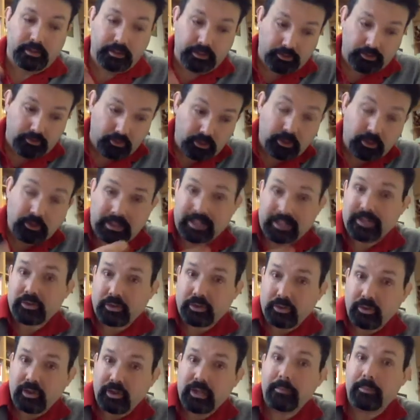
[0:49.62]

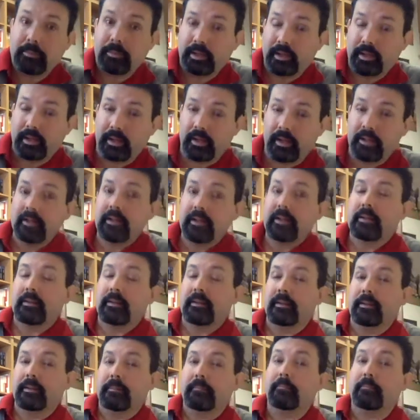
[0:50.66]
l'occasione per
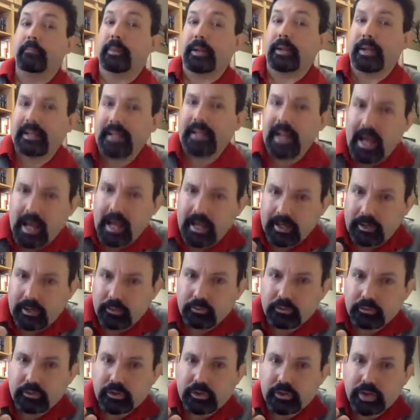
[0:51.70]
pregare
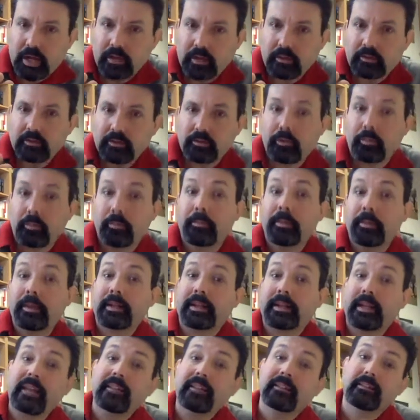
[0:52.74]
un santo
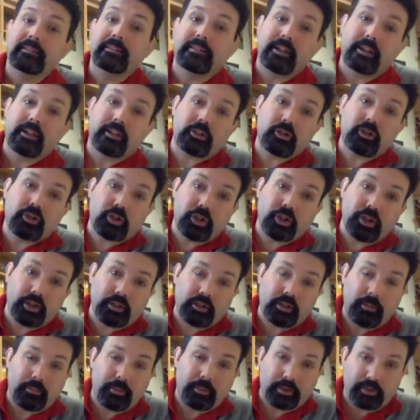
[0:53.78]
perché
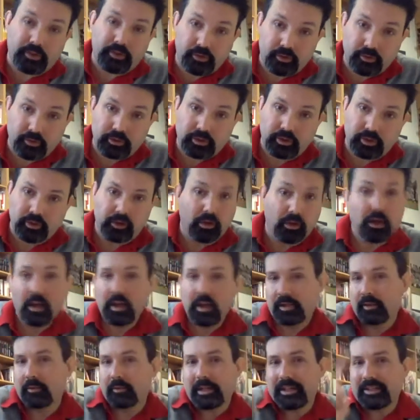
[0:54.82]
interceda presso Dio.
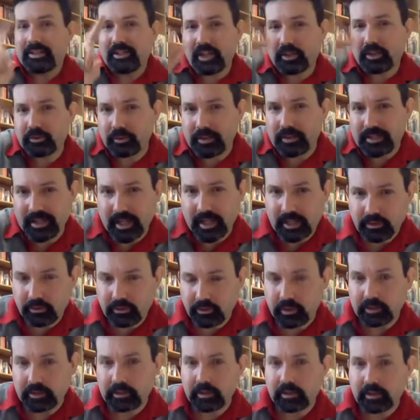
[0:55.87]
Non è certo il santo
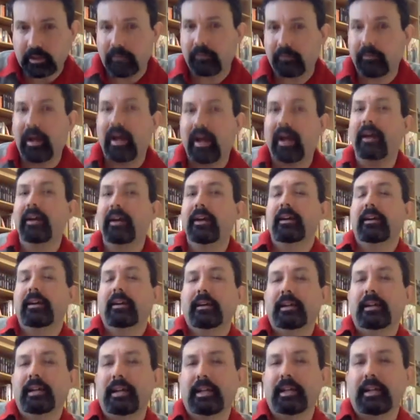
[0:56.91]
che, ti, che fa
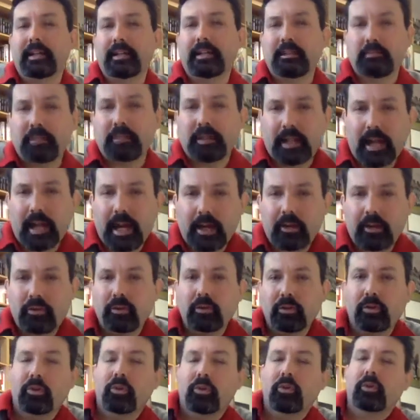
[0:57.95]
eh, il miracolo
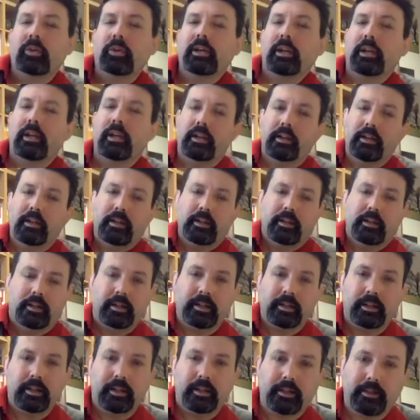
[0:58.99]
o che
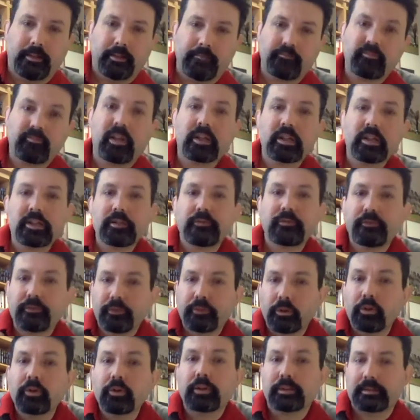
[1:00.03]
eh,
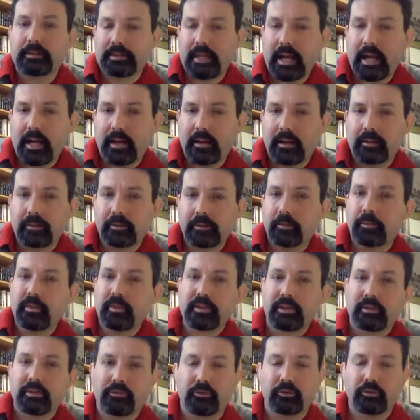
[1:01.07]
sforna come
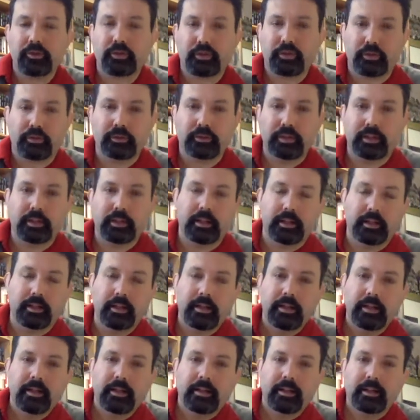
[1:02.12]
se fossero delle,
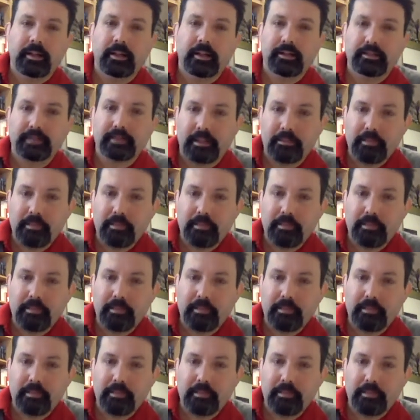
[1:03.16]
eh, delle